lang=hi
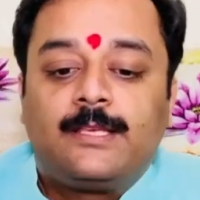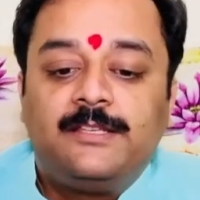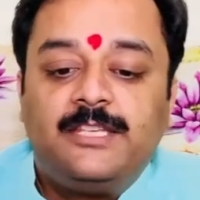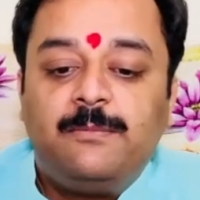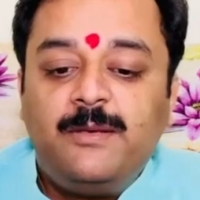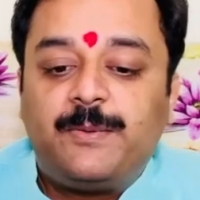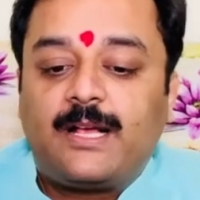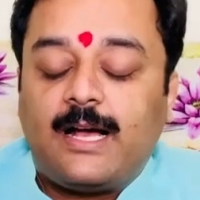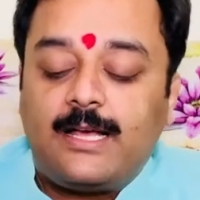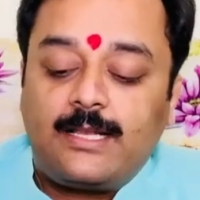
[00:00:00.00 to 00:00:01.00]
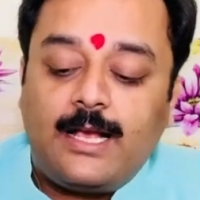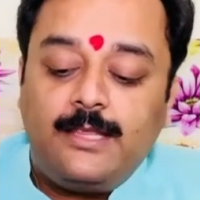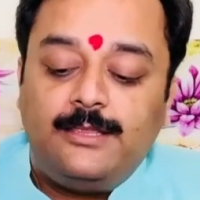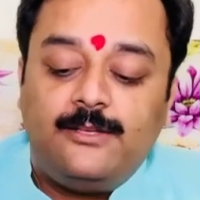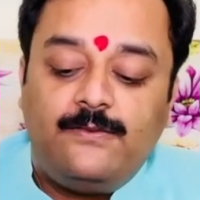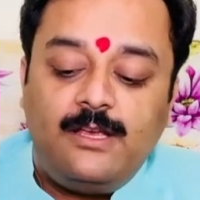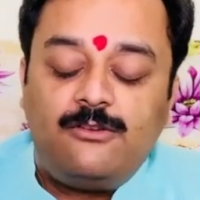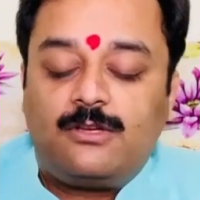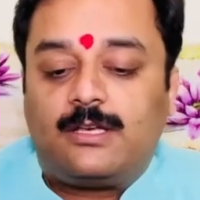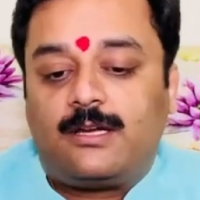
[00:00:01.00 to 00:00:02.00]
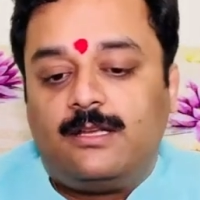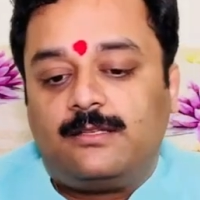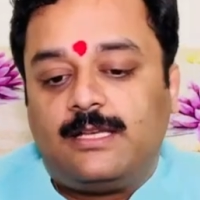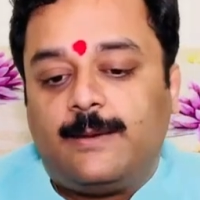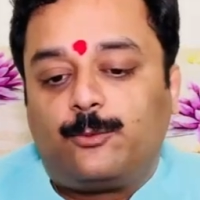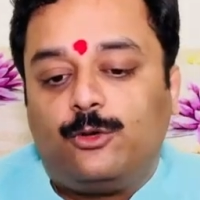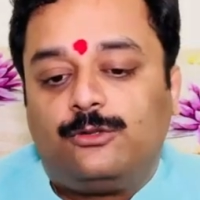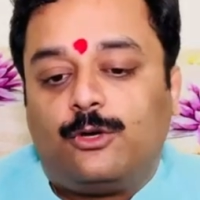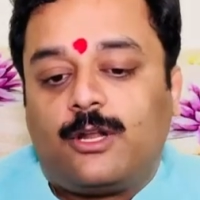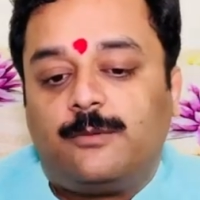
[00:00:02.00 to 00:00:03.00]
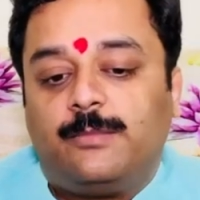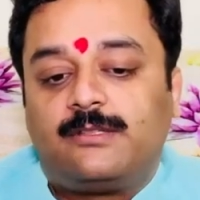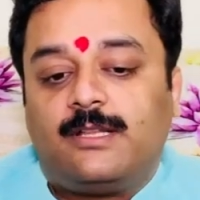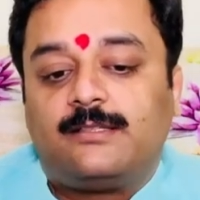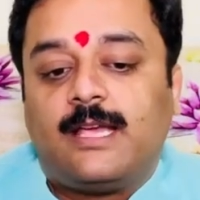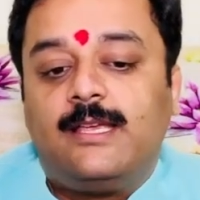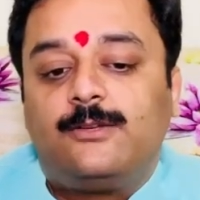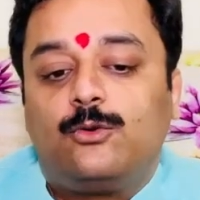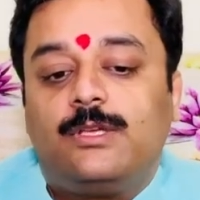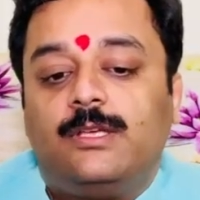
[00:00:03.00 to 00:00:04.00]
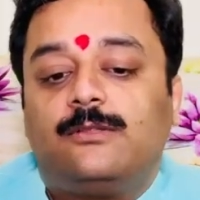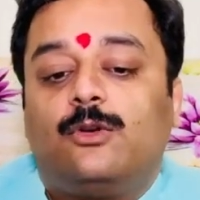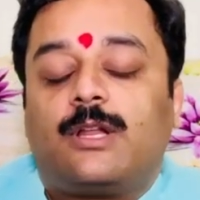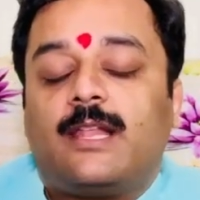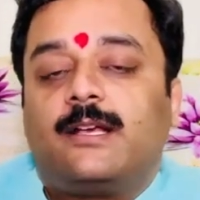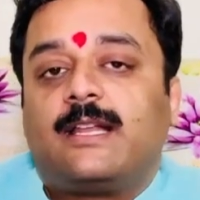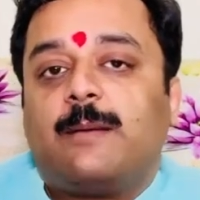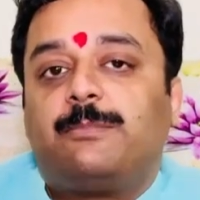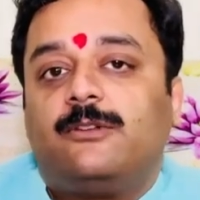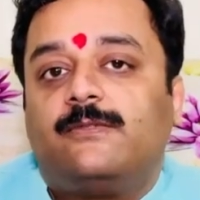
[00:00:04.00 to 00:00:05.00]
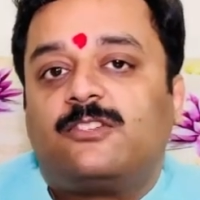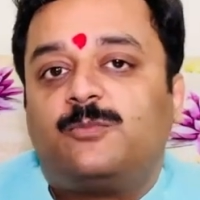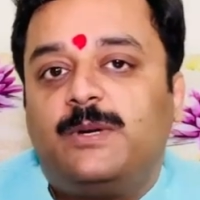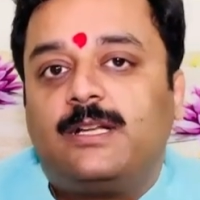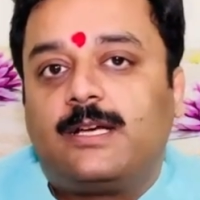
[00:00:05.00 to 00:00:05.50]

किसी भी प्रकार का निवेश करने से आपको इस दौरान बचना चाहिए क्योंकि इस दौरान अगर आप इन्वेस्टमेंट